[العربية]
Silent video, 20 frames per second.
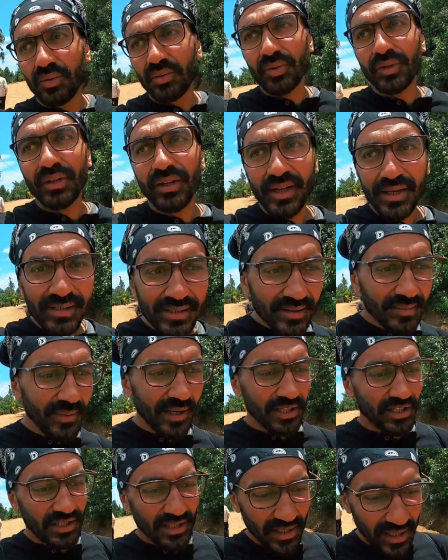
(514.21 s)
والناس
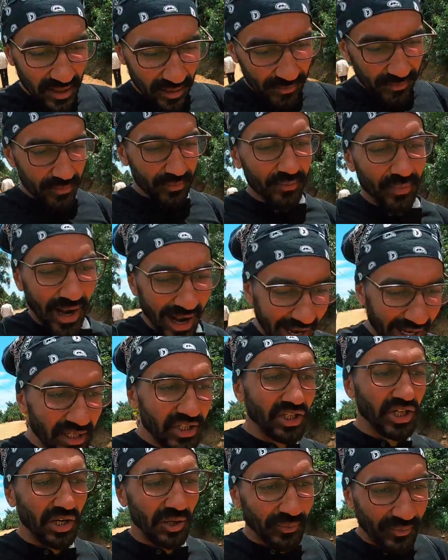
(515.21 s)
ماشية
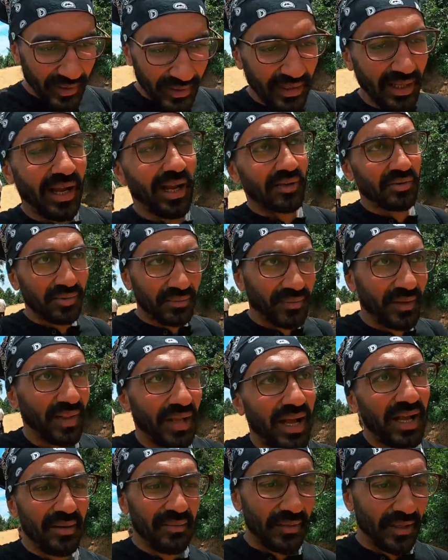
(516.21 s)
عايشة وبتضحك
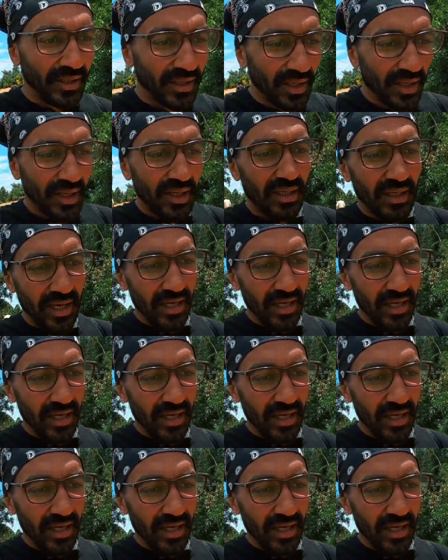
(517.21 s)
وبتتعامل